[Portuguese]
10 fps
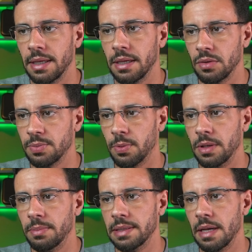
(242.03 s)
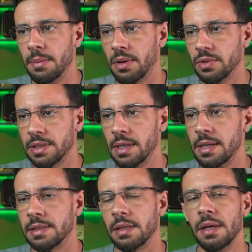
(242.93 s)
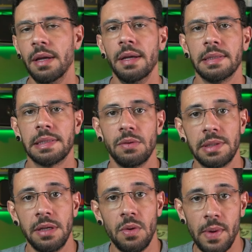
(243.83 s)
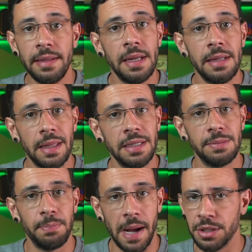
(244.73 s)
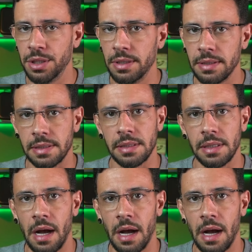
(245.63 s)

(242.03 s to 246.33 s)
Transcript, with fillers: que eu disponibilizei para vocês, são 53 páginas